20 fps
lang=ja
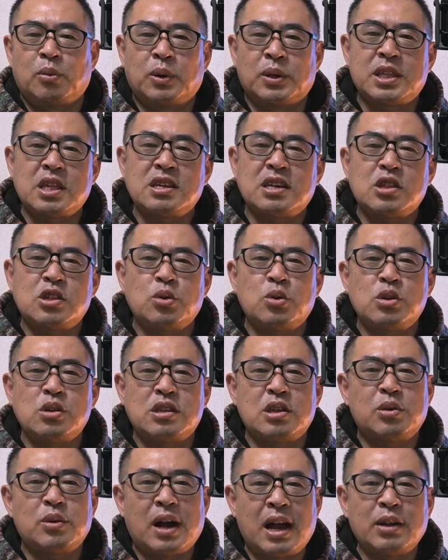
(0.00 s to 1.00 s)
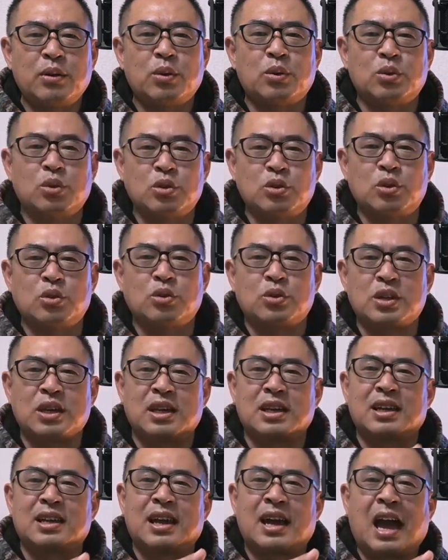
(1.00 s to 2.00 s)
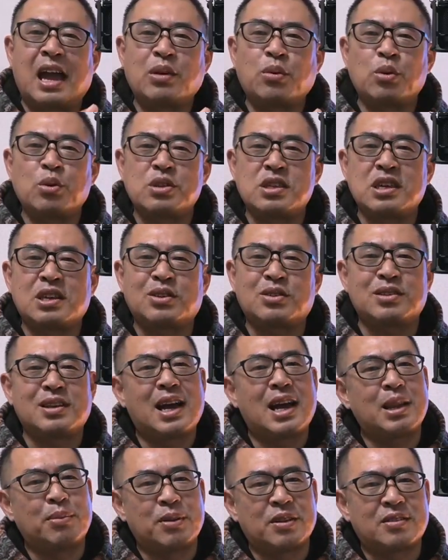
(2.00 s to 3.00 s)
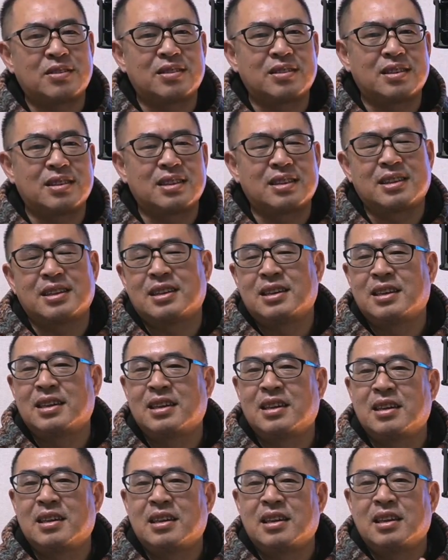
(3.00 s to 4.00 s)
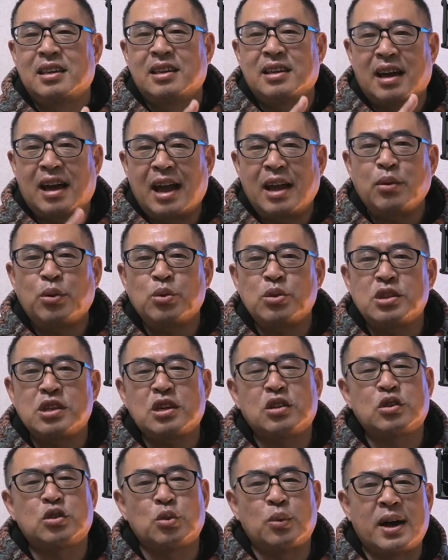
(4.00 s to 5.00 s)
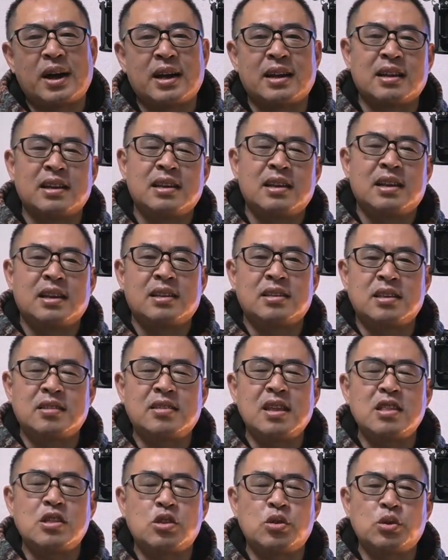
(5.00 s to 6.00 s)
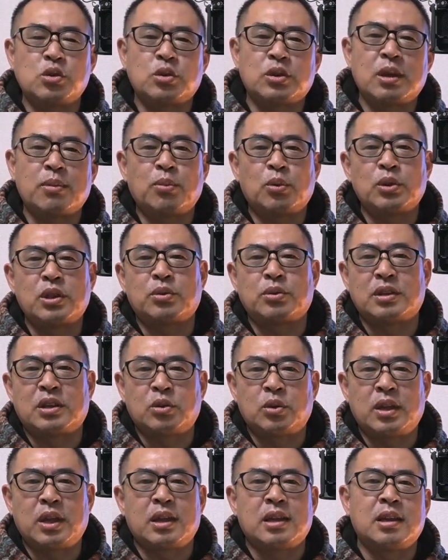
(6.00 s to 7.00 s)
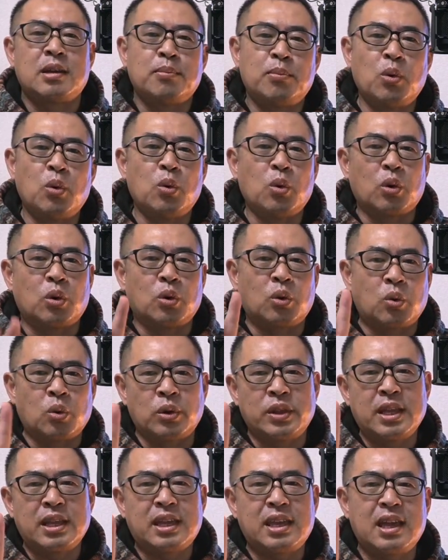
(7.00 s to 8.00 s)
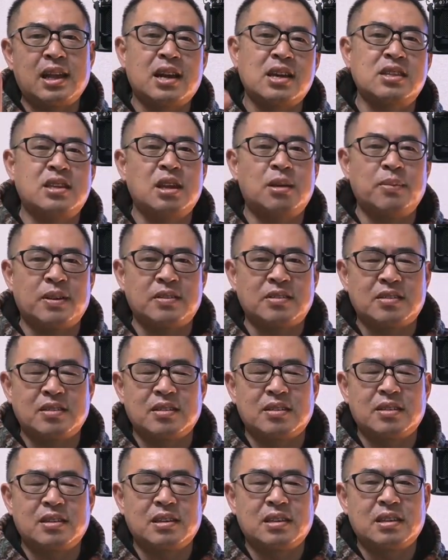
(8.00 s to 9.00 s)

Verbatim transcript: 私が所有している iPhone の一つに アイフォンシックス があります。 アイフォンシックス はにせんじゅうよねんモデルなのでもうごねん経過しています。